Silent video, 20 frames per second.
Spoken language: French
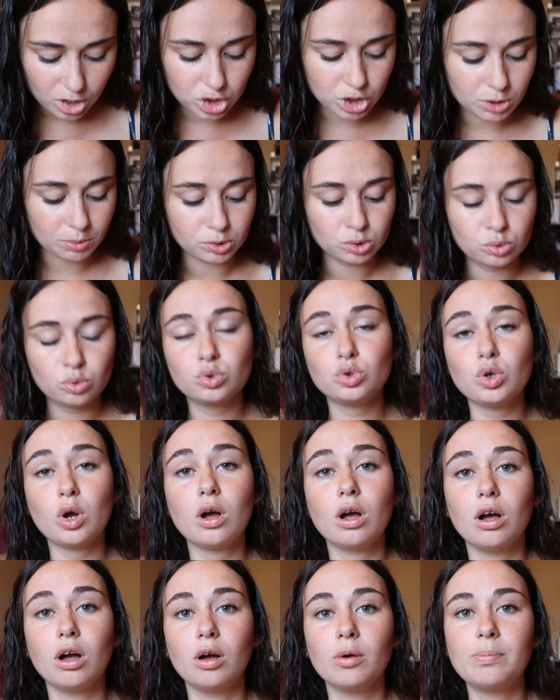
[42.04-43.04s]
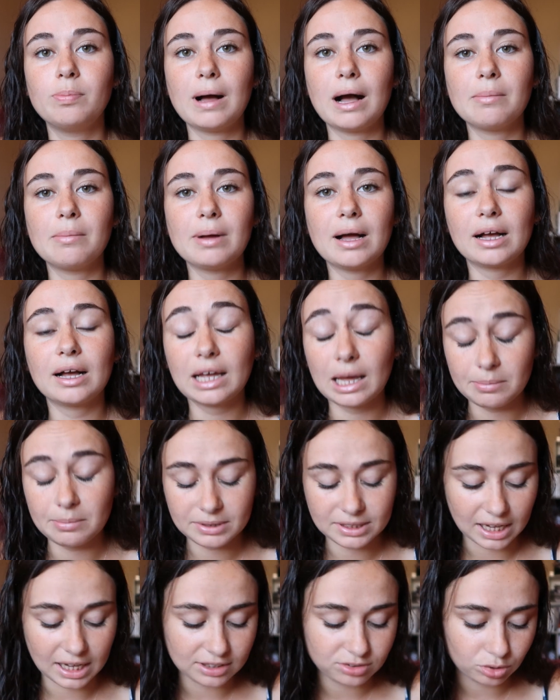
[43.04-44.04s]
Je commence toujours euh, par ma
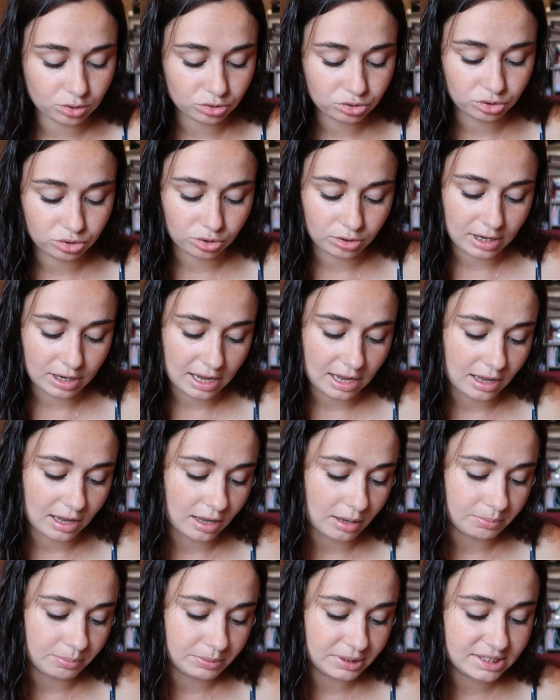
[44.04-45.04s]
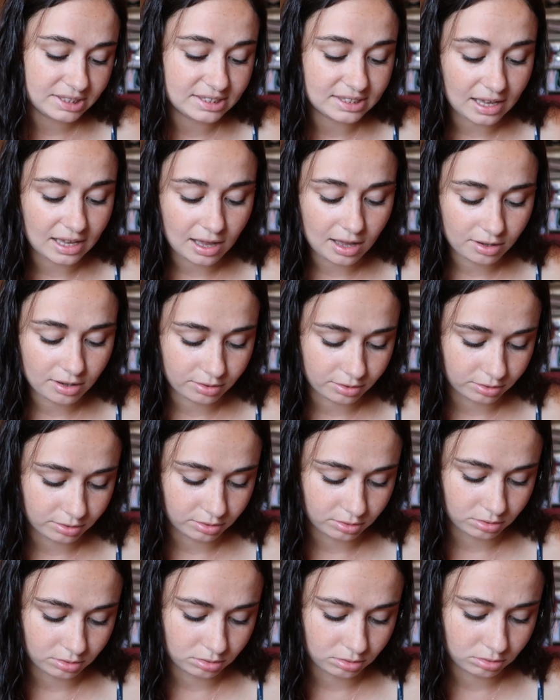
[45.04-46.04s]
crème hydratante, la Mixa
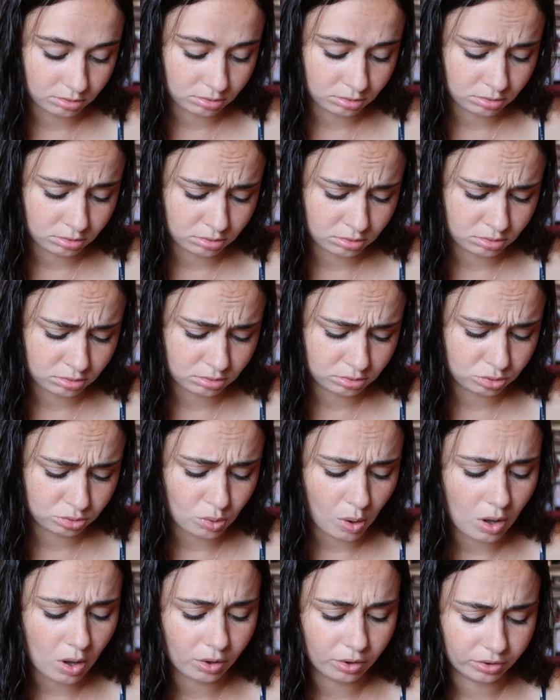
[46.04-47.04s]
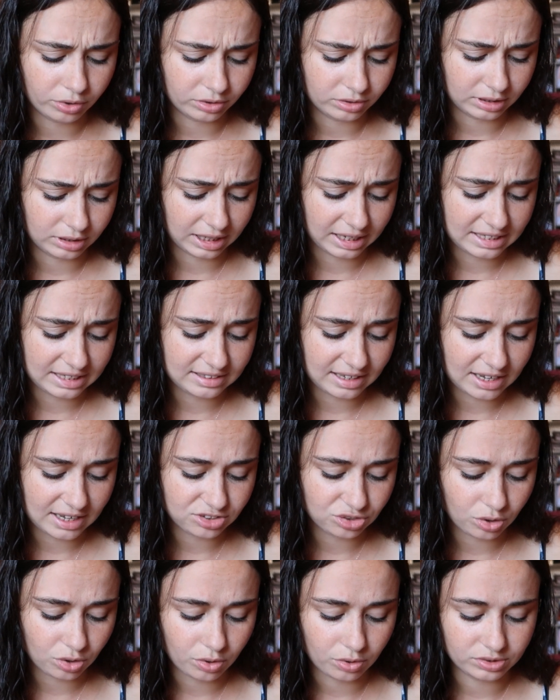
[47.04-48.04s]
euh,
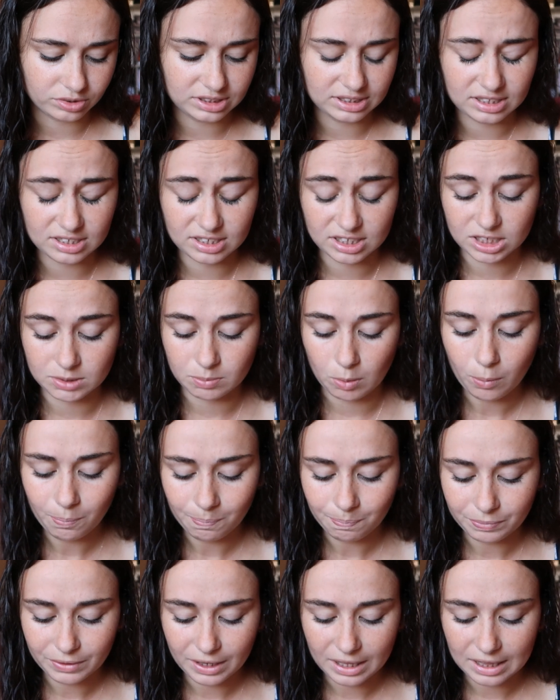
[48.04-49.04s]
Réhydratant Anti-Dessèchement.